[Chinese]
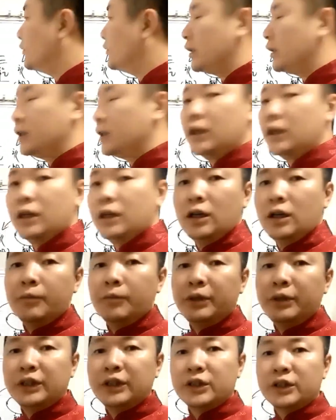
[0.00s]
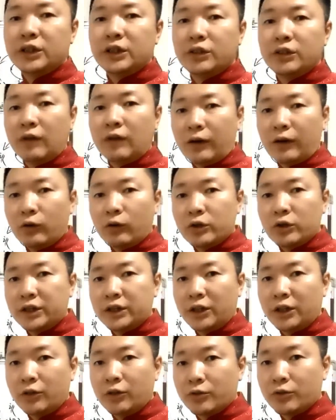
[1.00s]
为毕竟是网络上
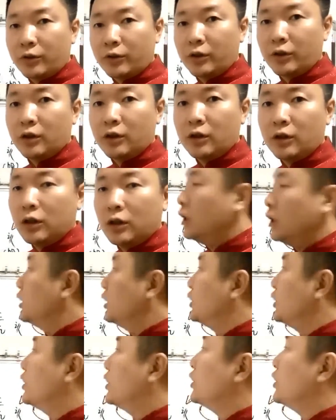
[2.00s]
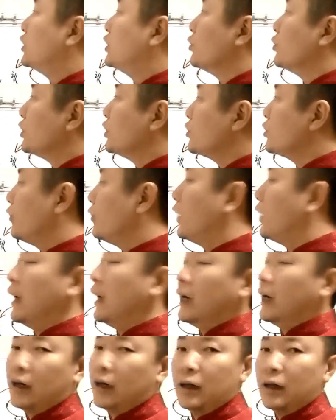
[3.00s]
教学，一个九天水法，